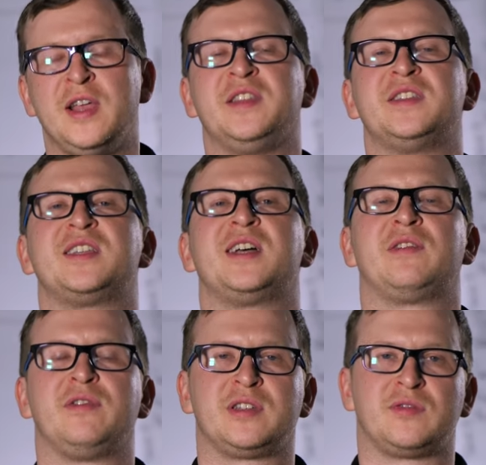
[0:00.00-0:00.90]
не
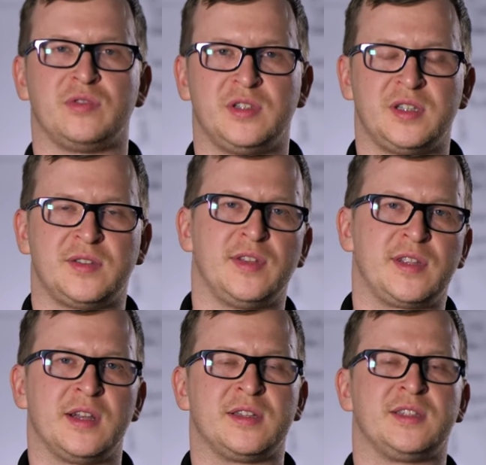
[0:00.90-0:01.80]
соответствует
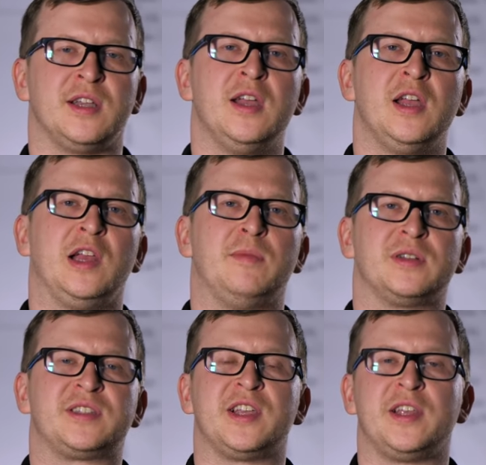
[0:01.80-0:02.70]
действительности, либо
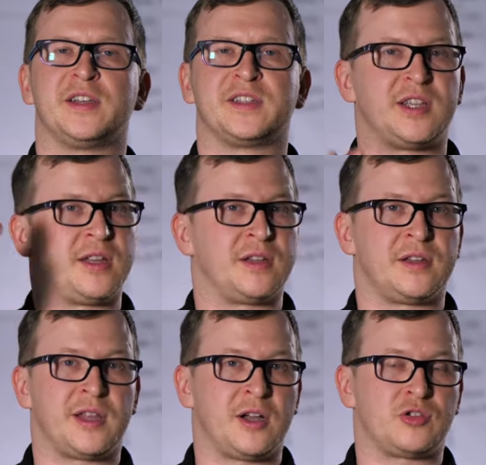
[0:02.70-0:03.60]
ценник
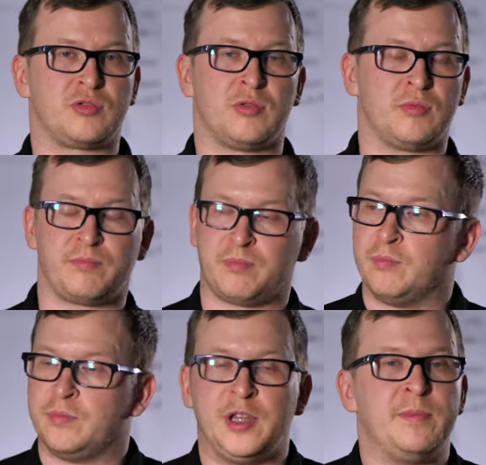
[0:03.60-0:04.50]
задран так, что
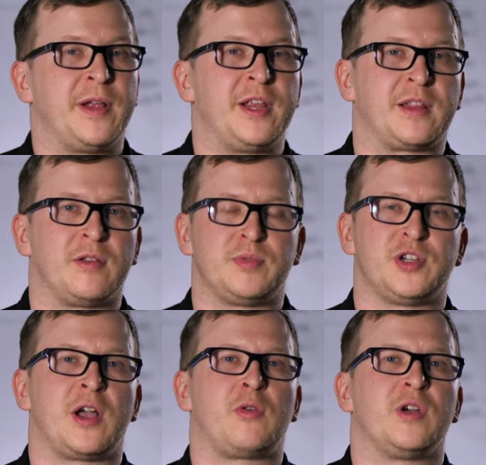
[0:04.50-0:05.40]
непонятно
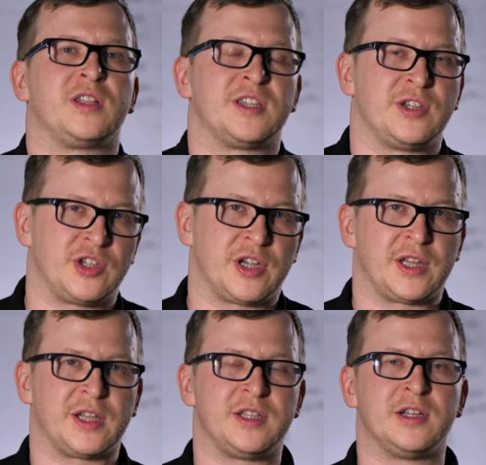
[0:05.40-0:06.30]
вообще, какой оценщик
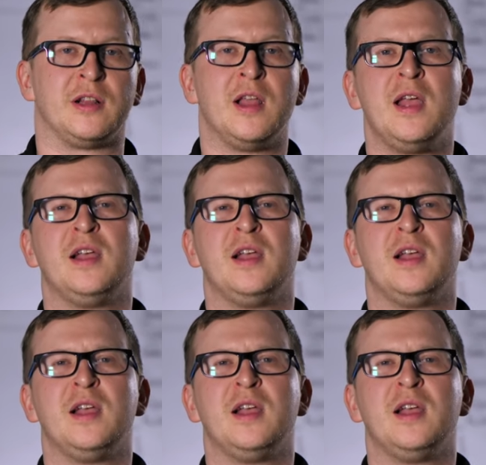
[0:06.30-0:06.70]
это делал.